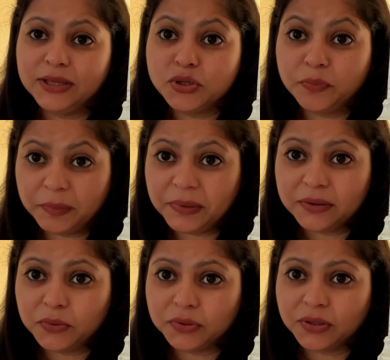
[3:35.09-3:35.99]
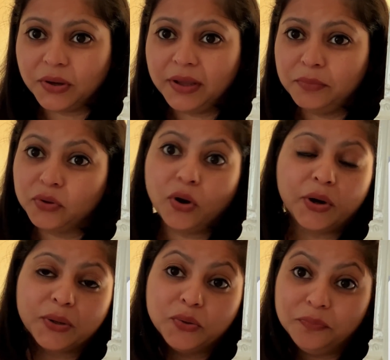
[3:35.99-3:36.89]
কিছু প্রিপেয়ার করতে হয় এবং
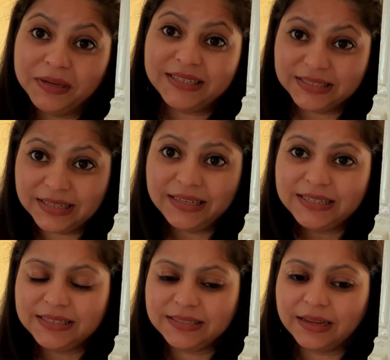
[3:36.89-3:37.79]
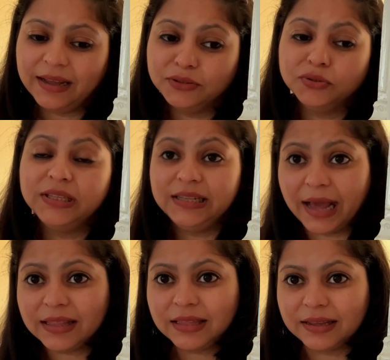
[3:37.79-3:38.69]
ঘরে খুব বেশি জিনিস যদি
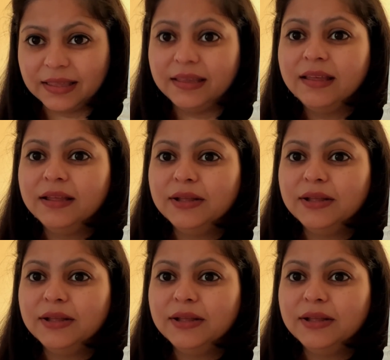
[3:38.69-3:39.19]
না থাকে